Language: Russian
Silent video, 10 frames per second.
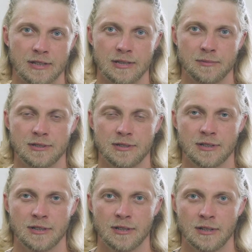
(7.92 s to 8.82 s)
Одним из
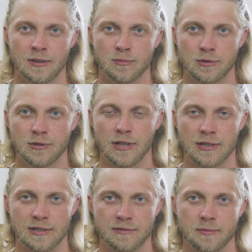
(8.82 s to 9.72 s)
них будет
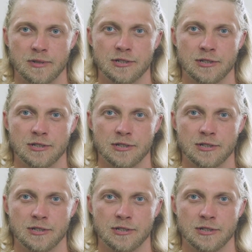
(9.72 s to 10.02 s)
так называемый